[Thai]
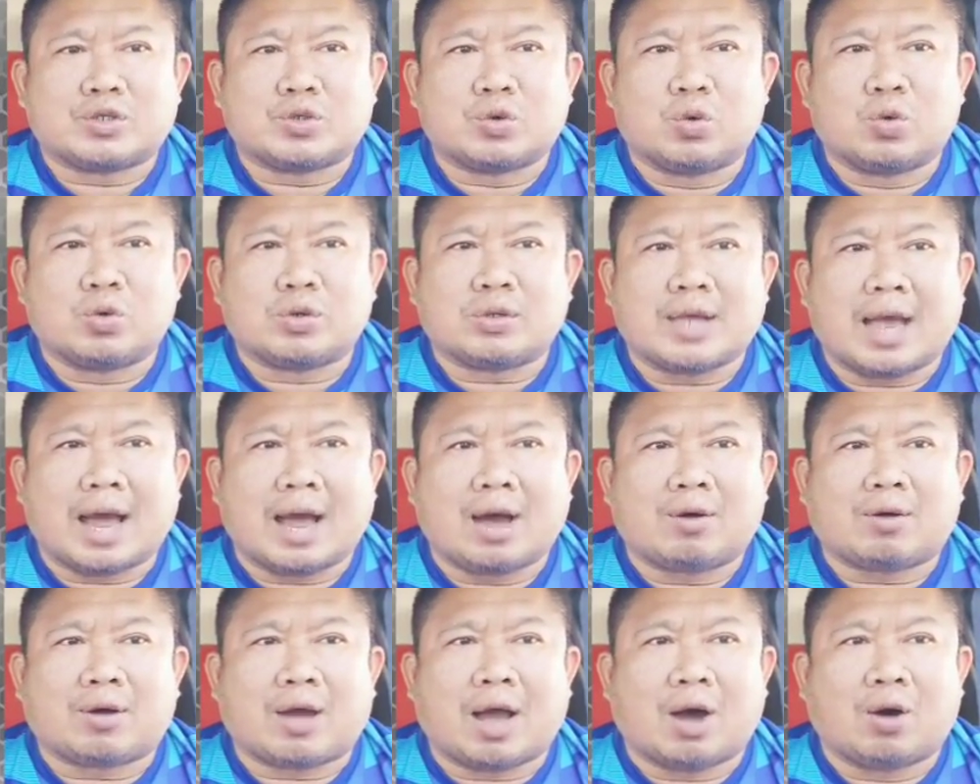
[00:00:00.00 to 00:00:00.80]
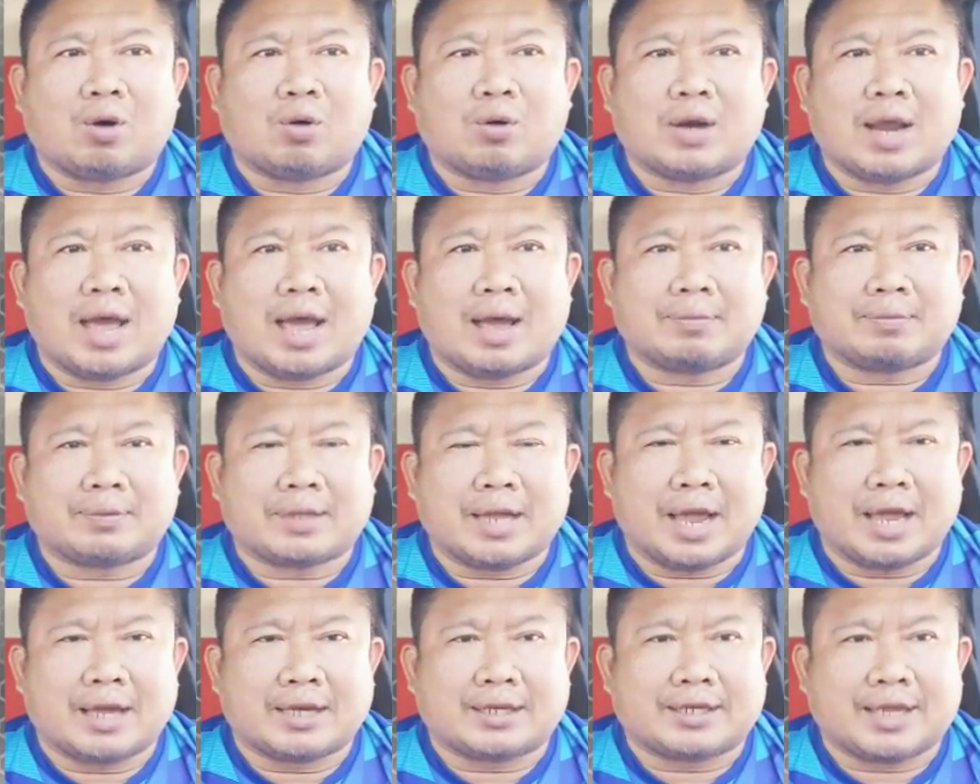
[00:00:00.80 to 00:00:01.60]
สูงยาวเข่าแหลม
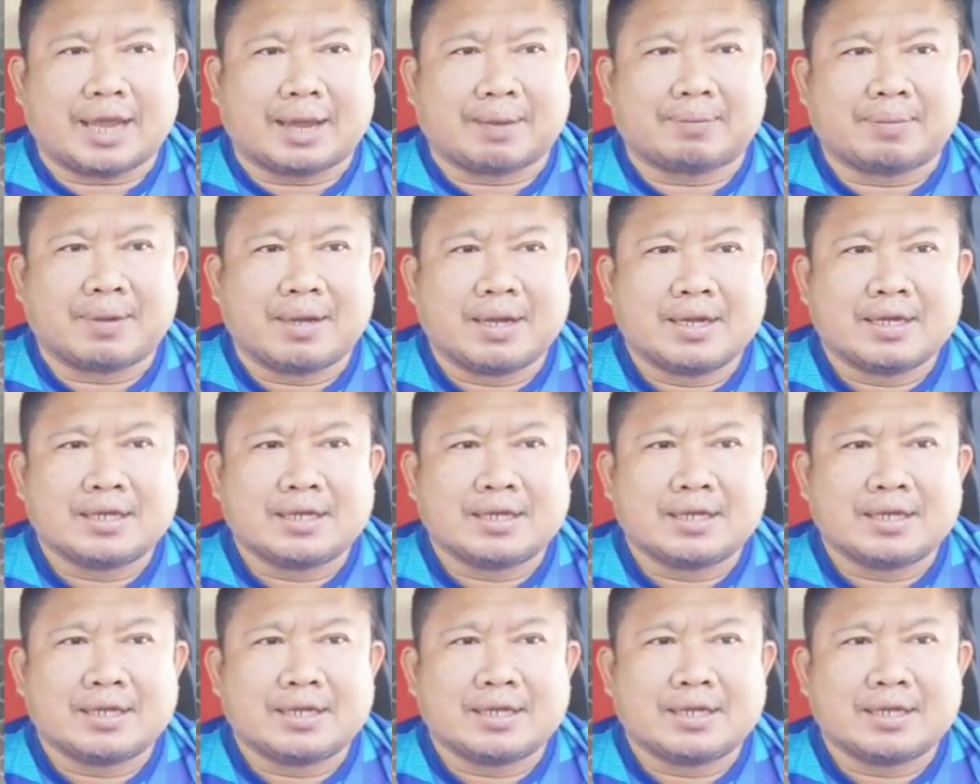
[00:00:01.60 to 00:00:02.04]
แทงเจ็บ